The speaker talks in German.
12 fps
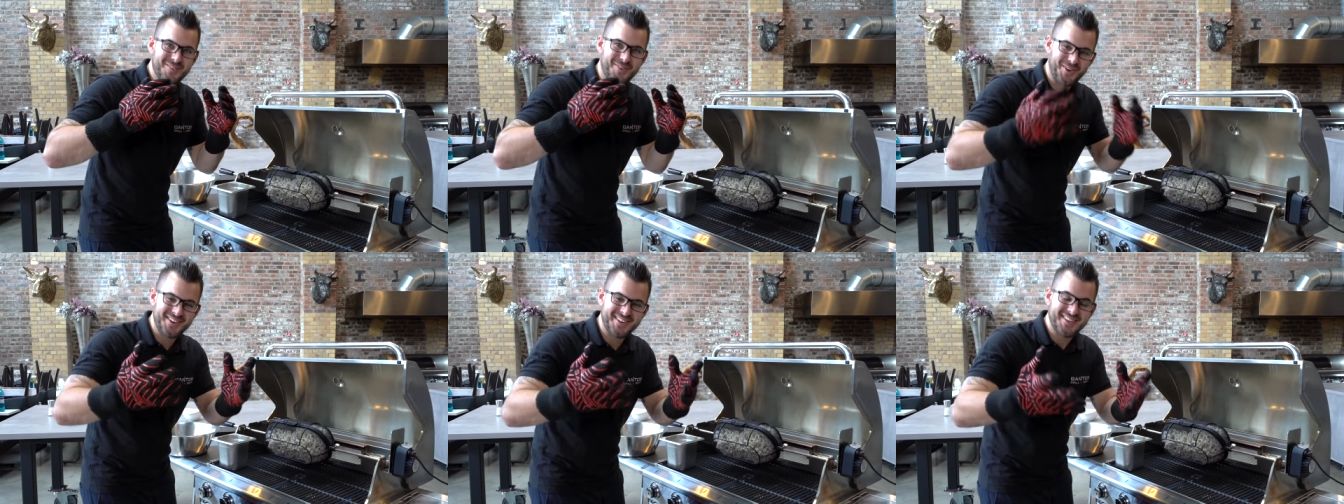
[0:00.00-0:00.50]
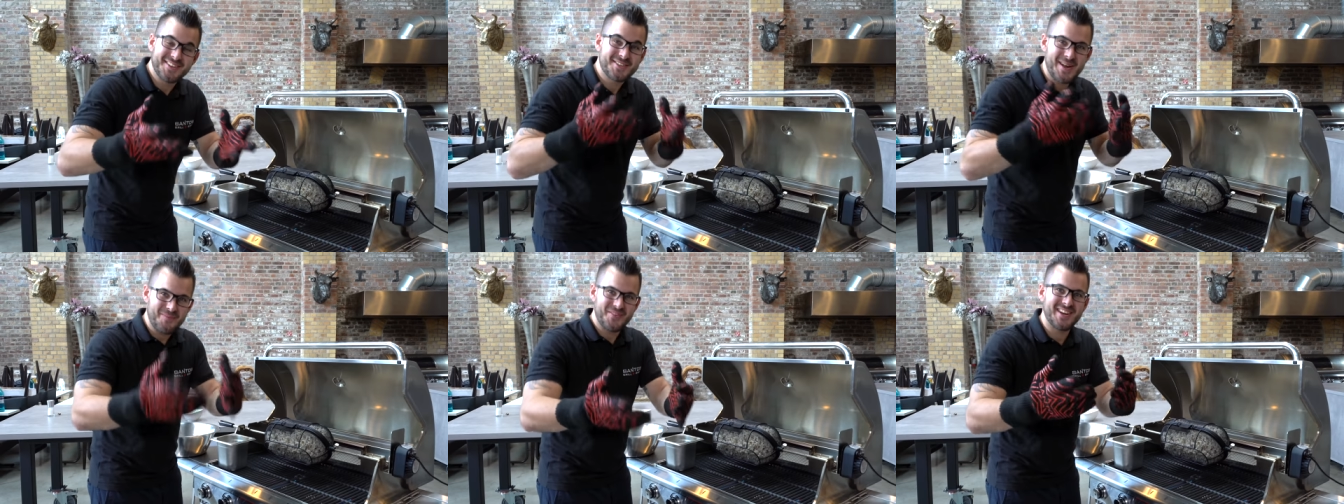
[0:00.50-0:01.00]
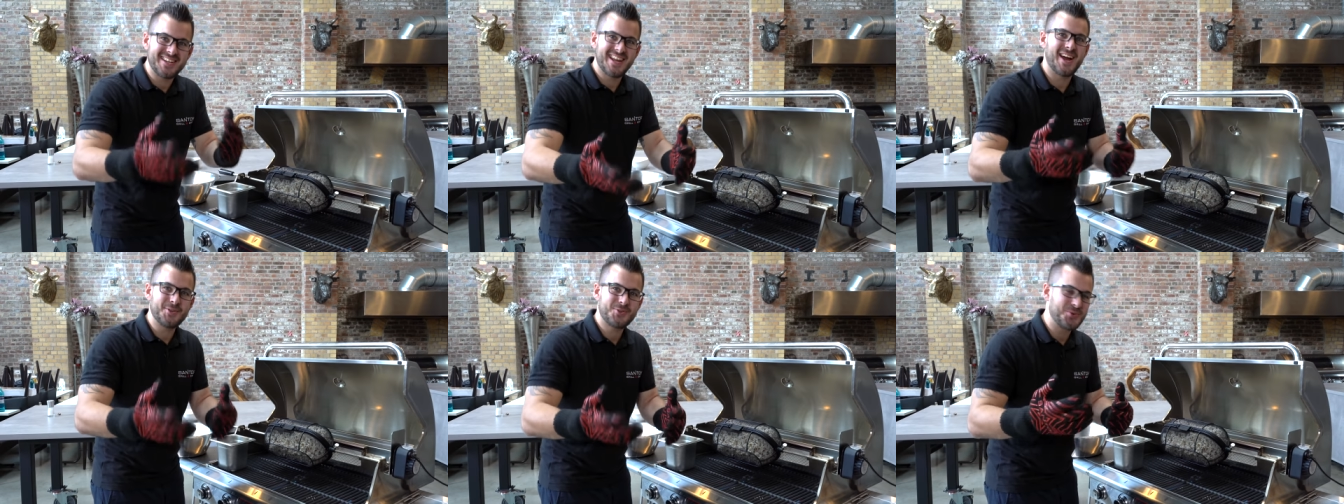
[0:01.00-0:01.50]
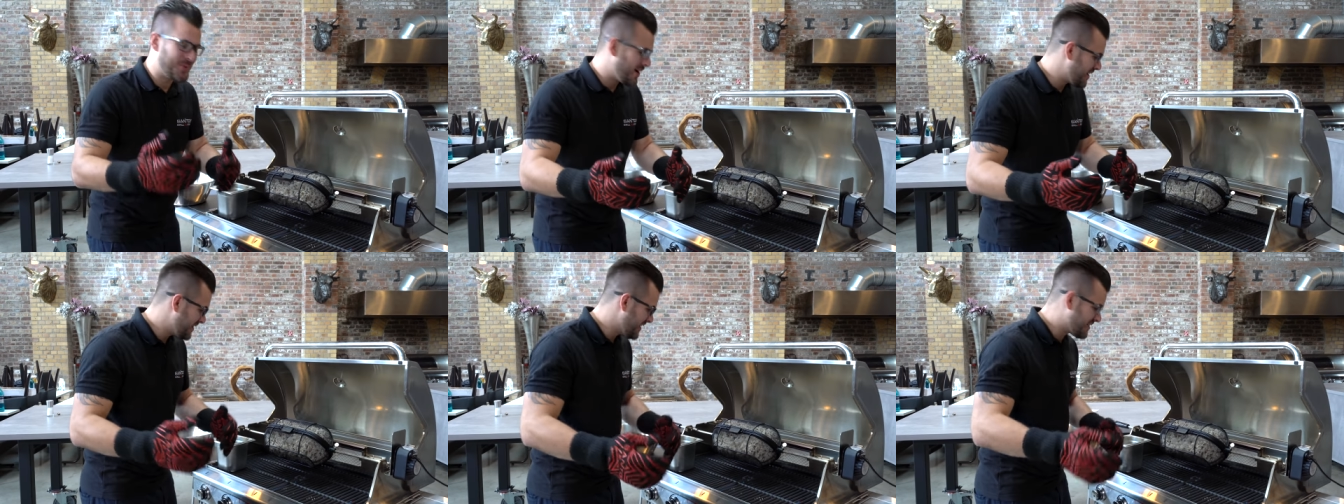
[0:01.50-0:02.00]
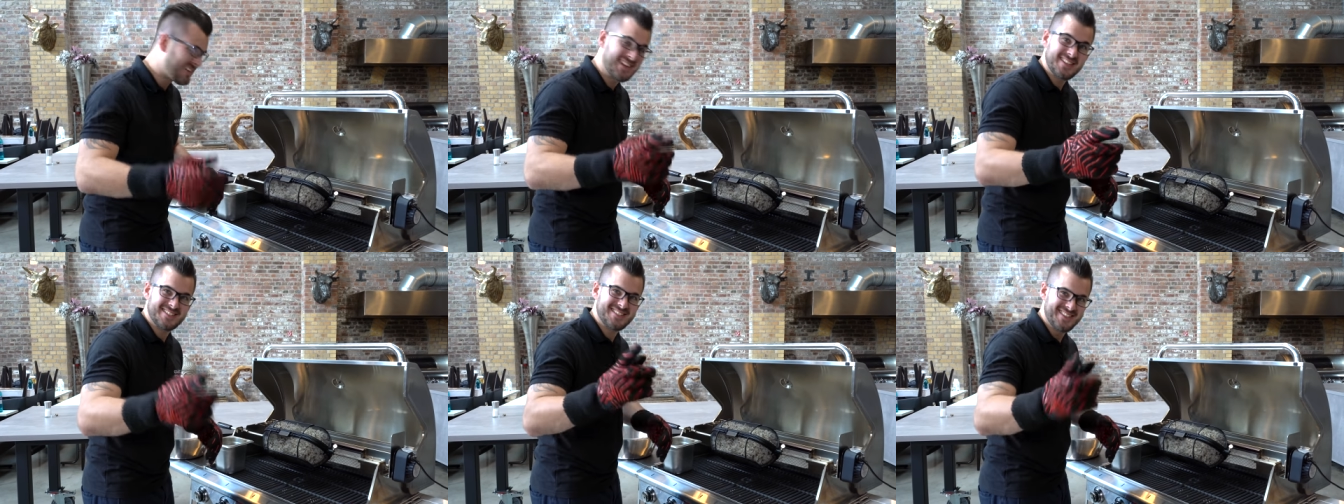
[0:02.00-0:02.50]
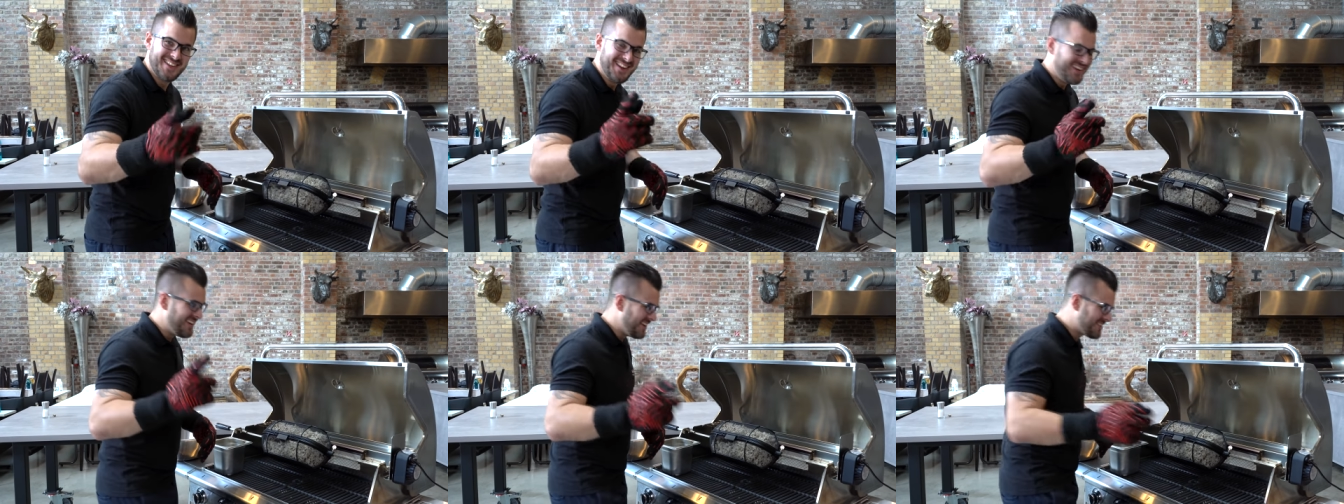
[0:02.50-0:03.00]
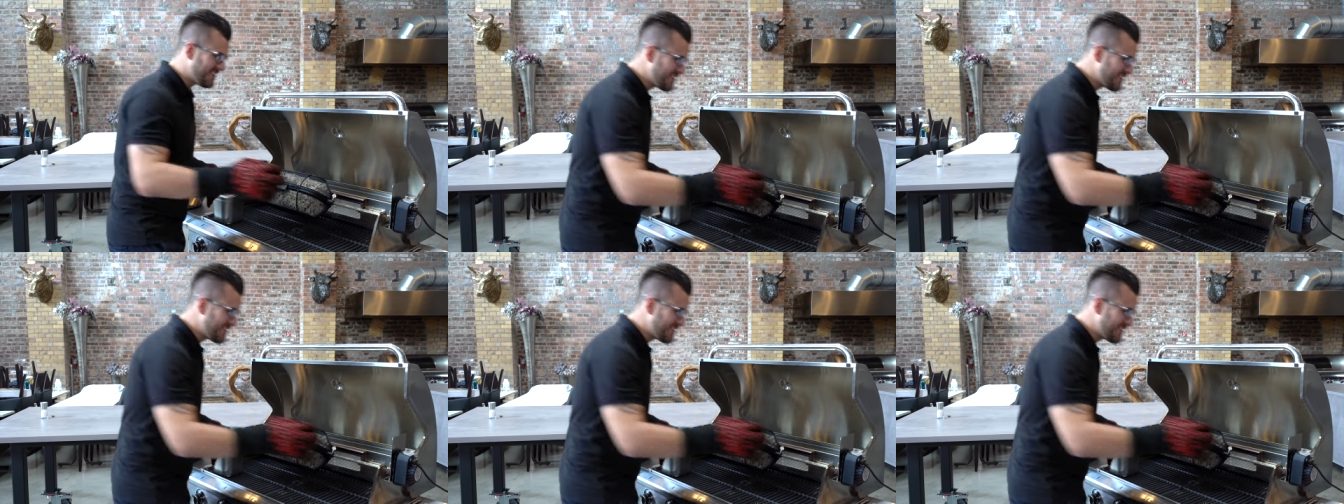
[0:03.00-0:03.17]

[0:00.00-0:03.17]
Freunde, ich habe wieder die Handschuhe an, das heißt, es